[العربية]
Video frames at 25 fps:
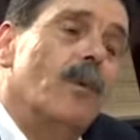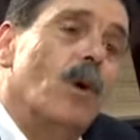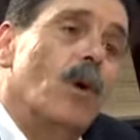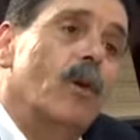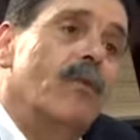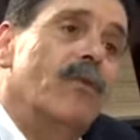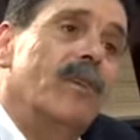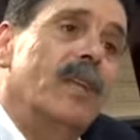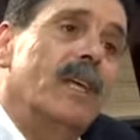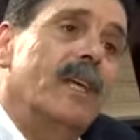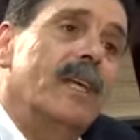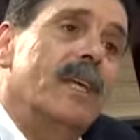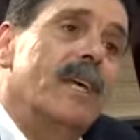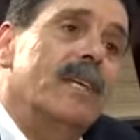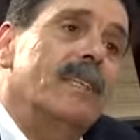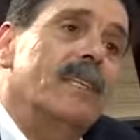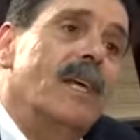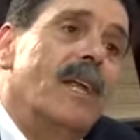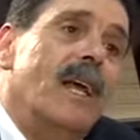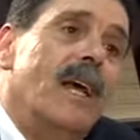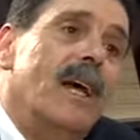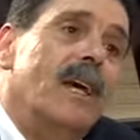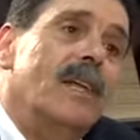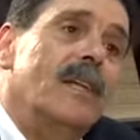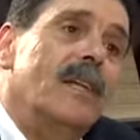من موقف
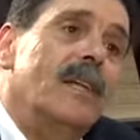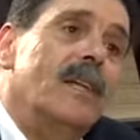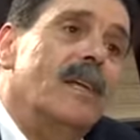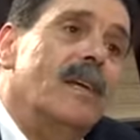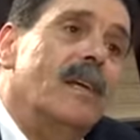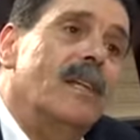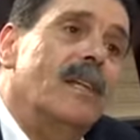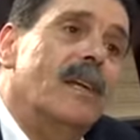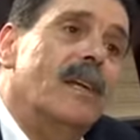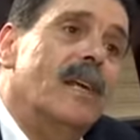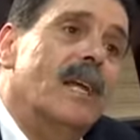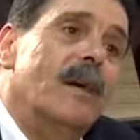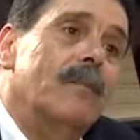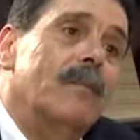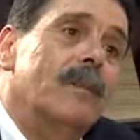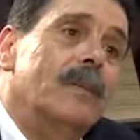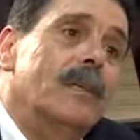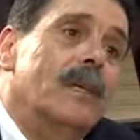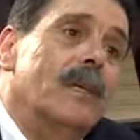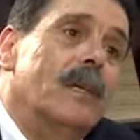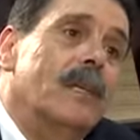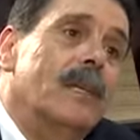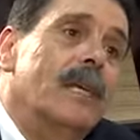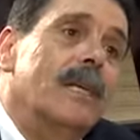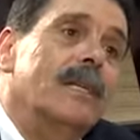القياده الحاليه
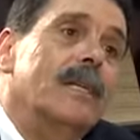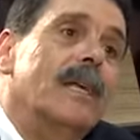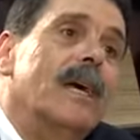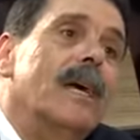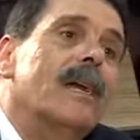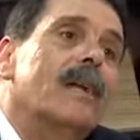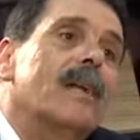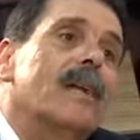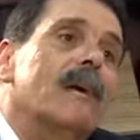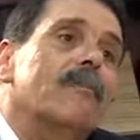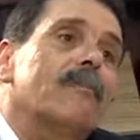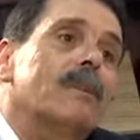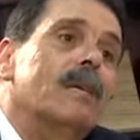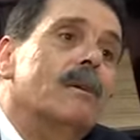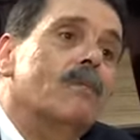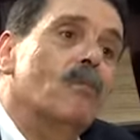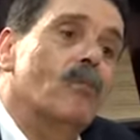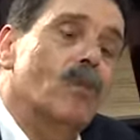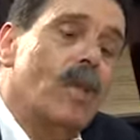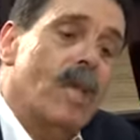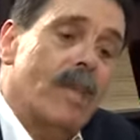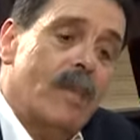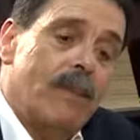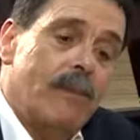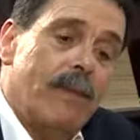للرابطه لأن الرابطة
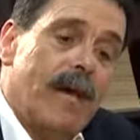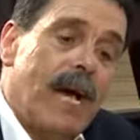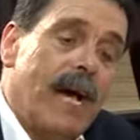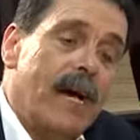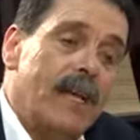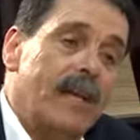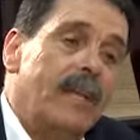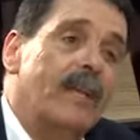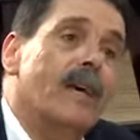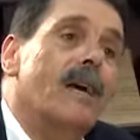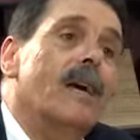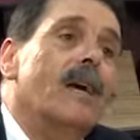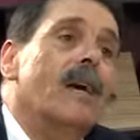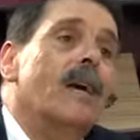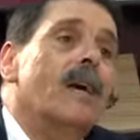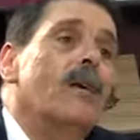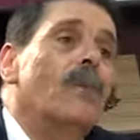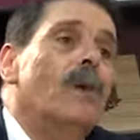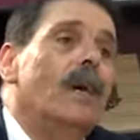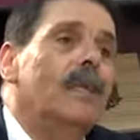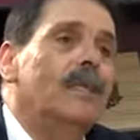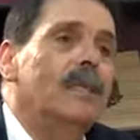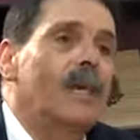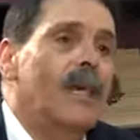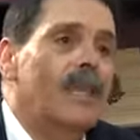منظمة عريقة
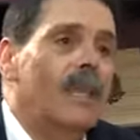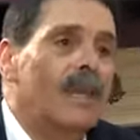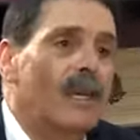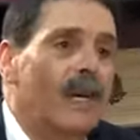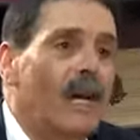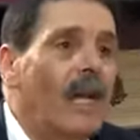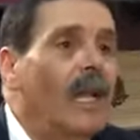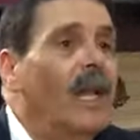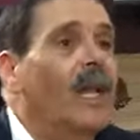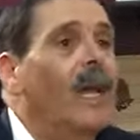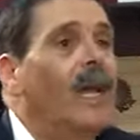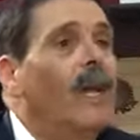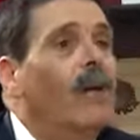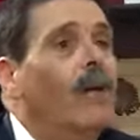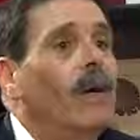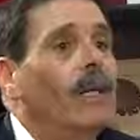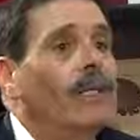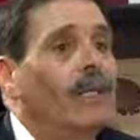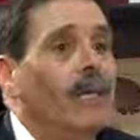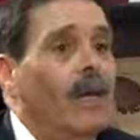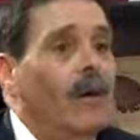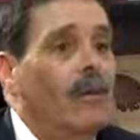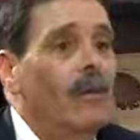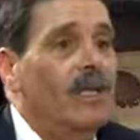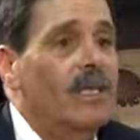وعندها ثقلها
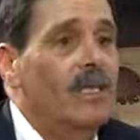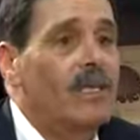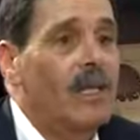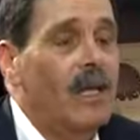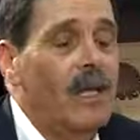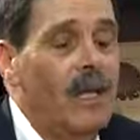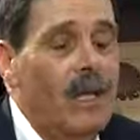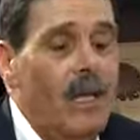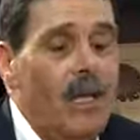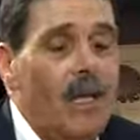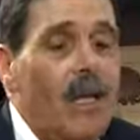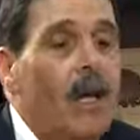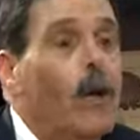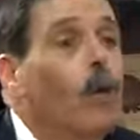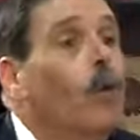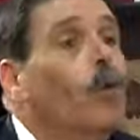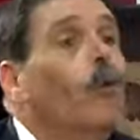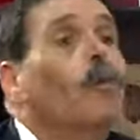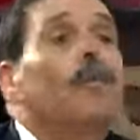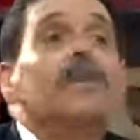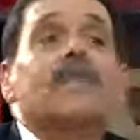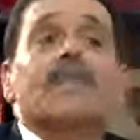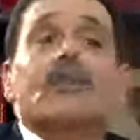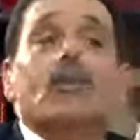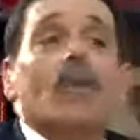وعندها وزنها
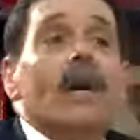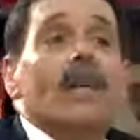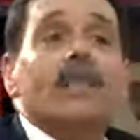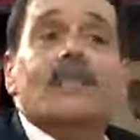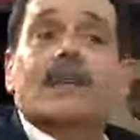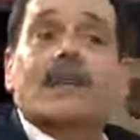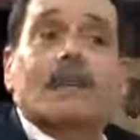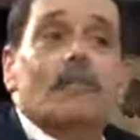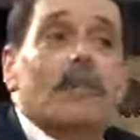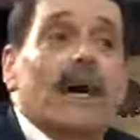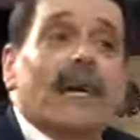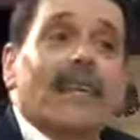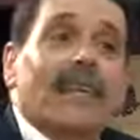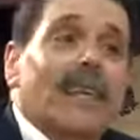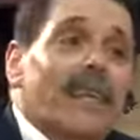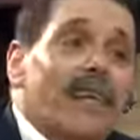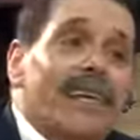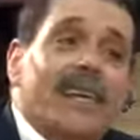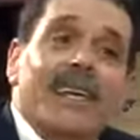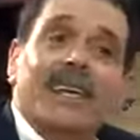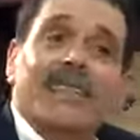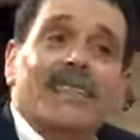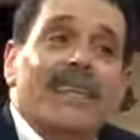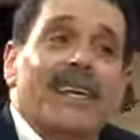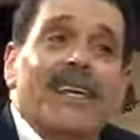وباش تواصل بعد
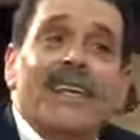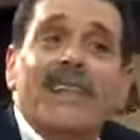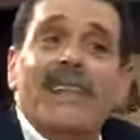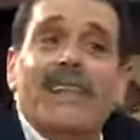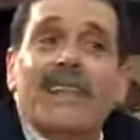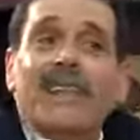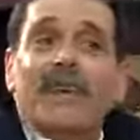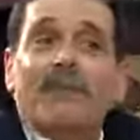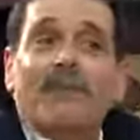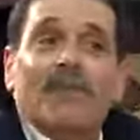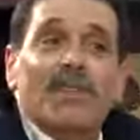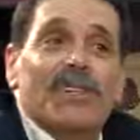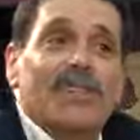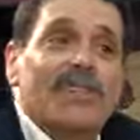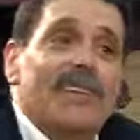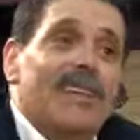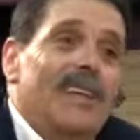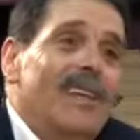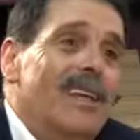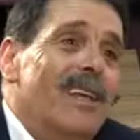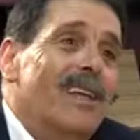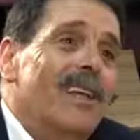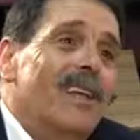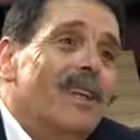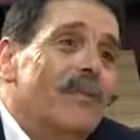القيادة هذه مش
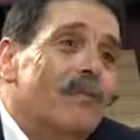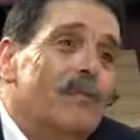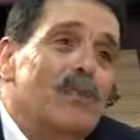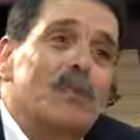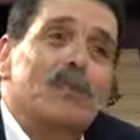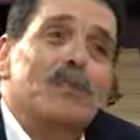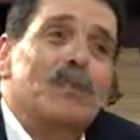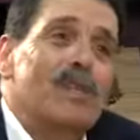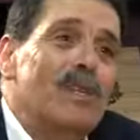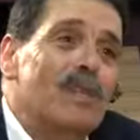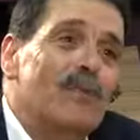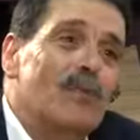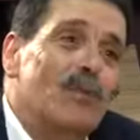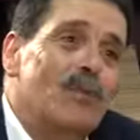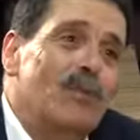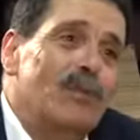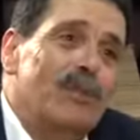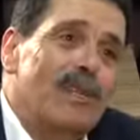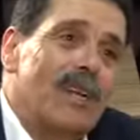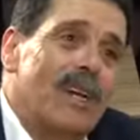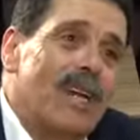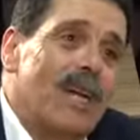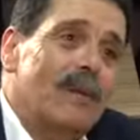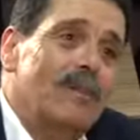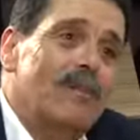مش باش تموت
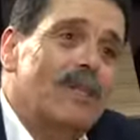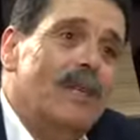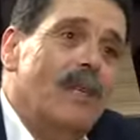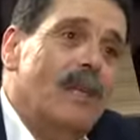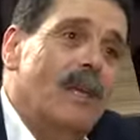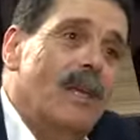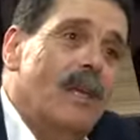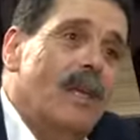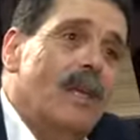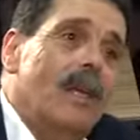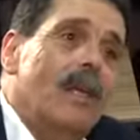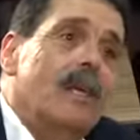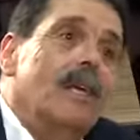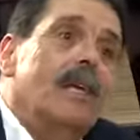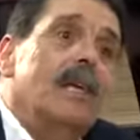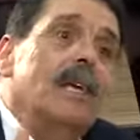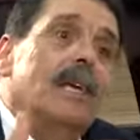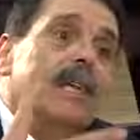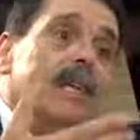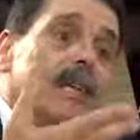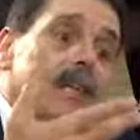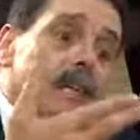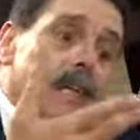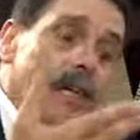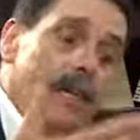الرابطة
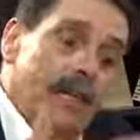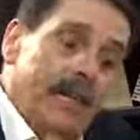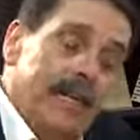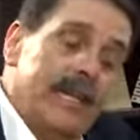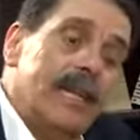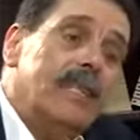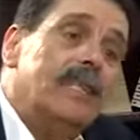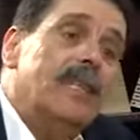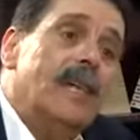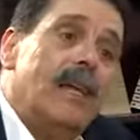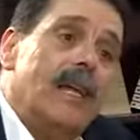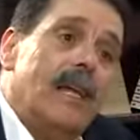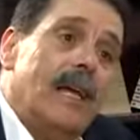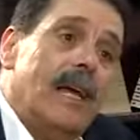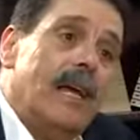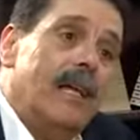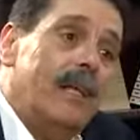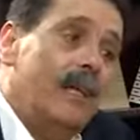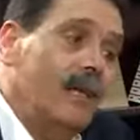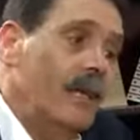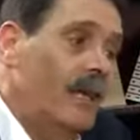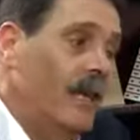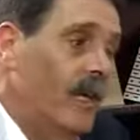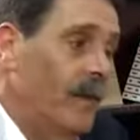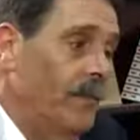لكن القيادة
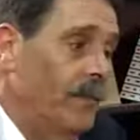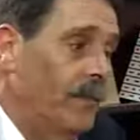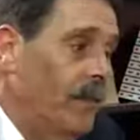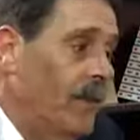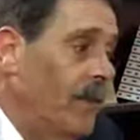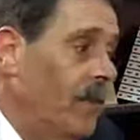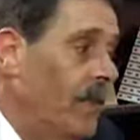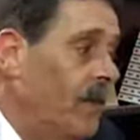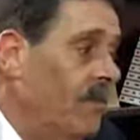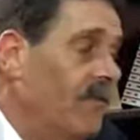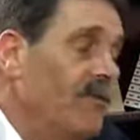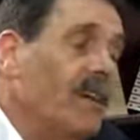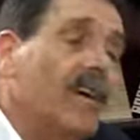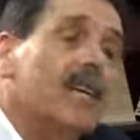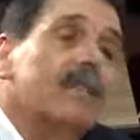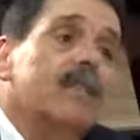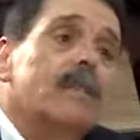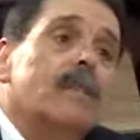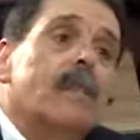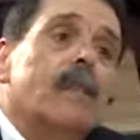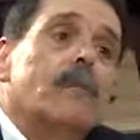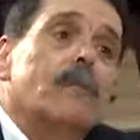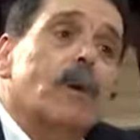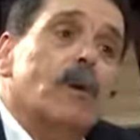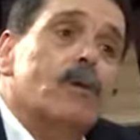الحالية
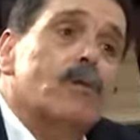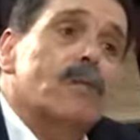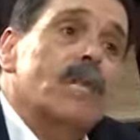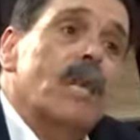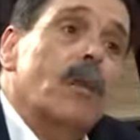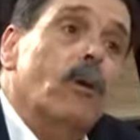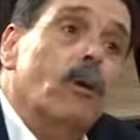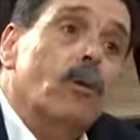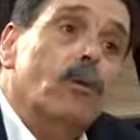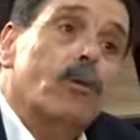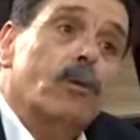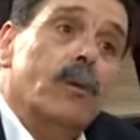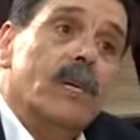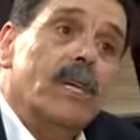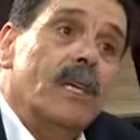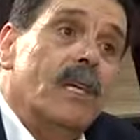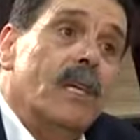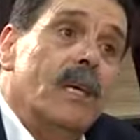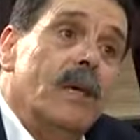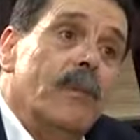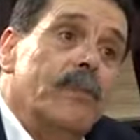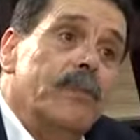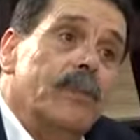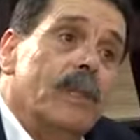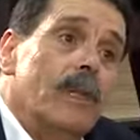فقدت البوصلة
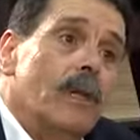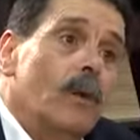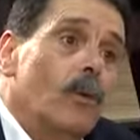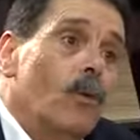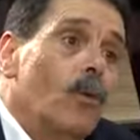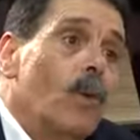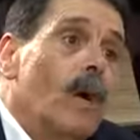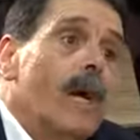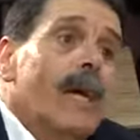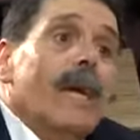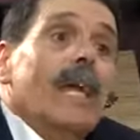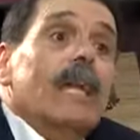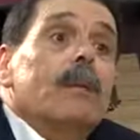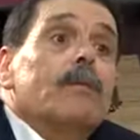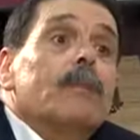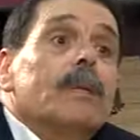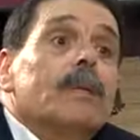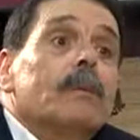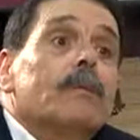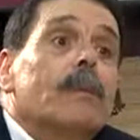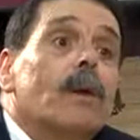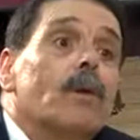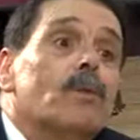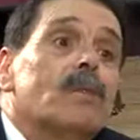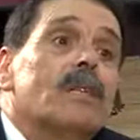الحقوقية
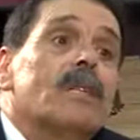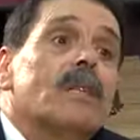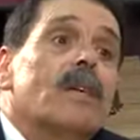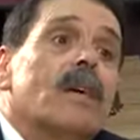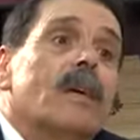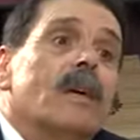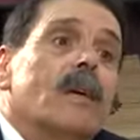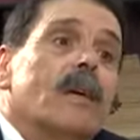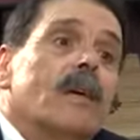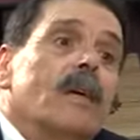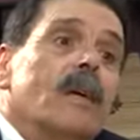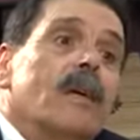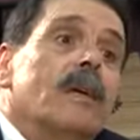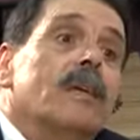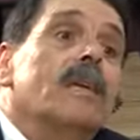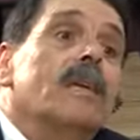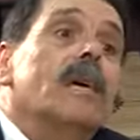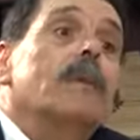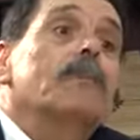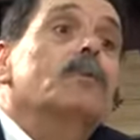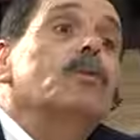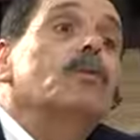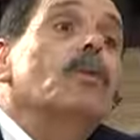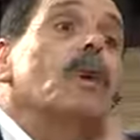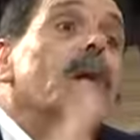وغلبت بوصلة
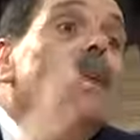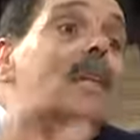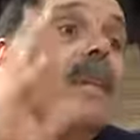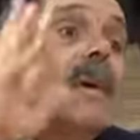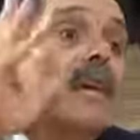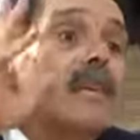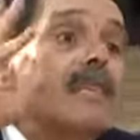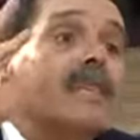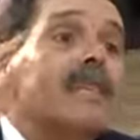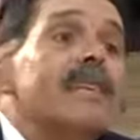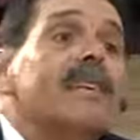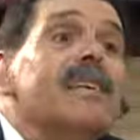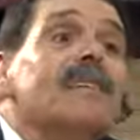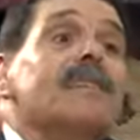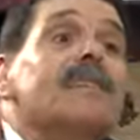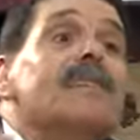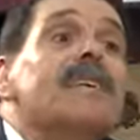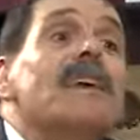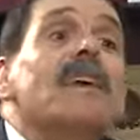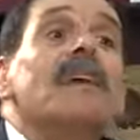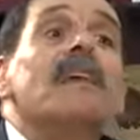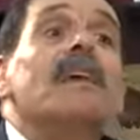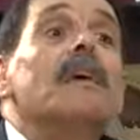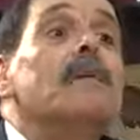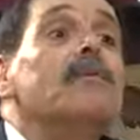يبدو أنها
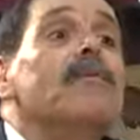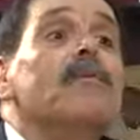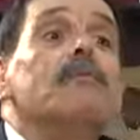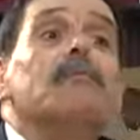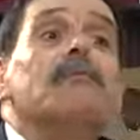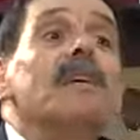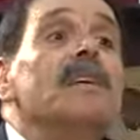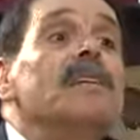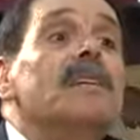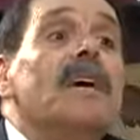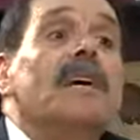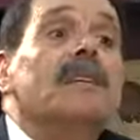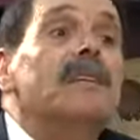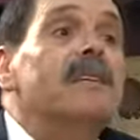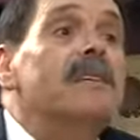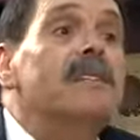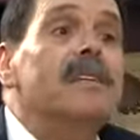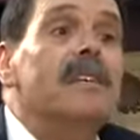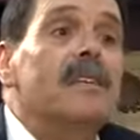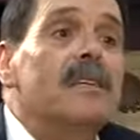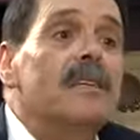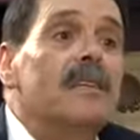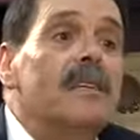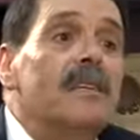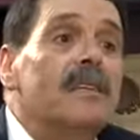سياسية لكن فهمتهاش حتى
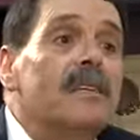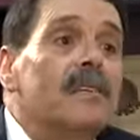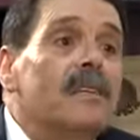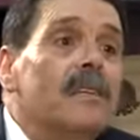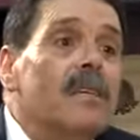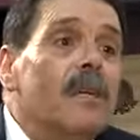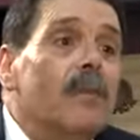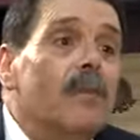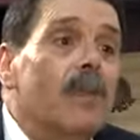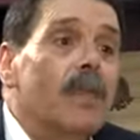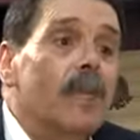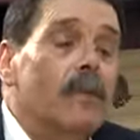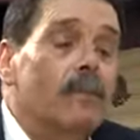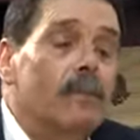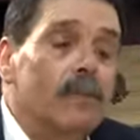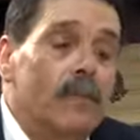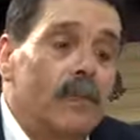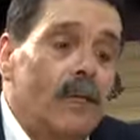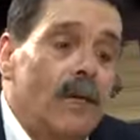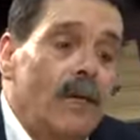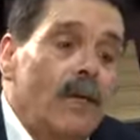سياسية شنو بالضبط